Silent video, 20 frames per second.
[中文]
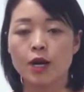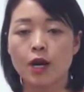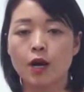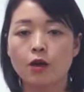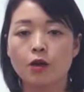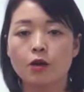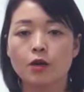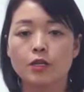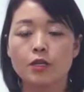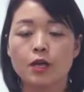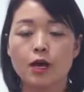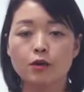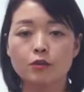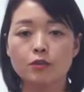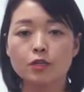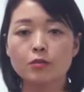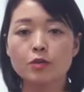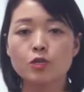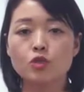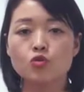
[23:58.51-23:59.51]
好，然
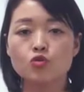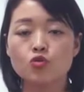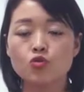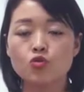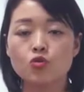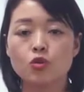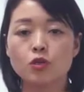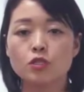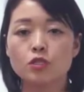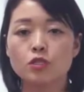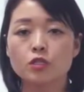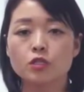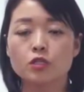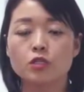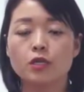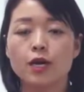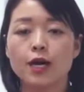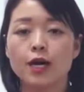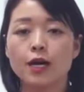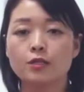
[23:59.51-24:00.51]
后那么如果
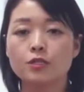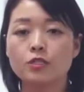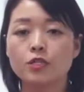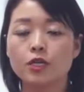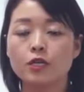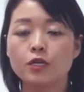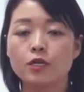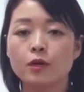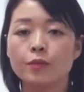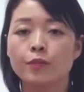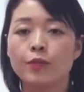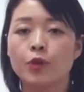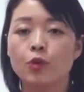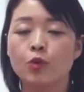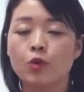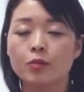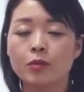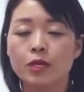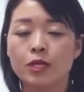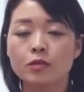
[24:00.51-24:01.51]
是啊，这个
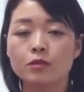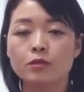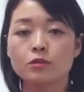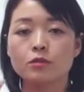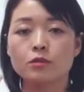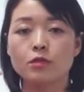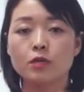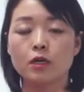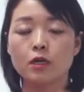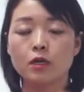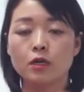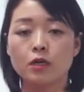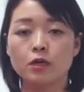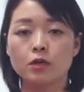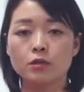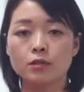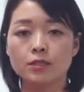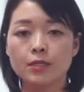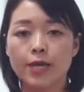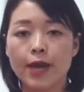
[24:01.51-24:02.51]
我们
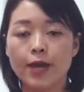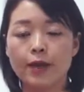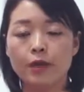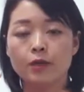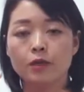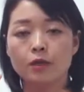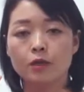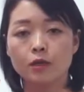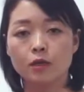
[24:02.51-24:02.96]
呃在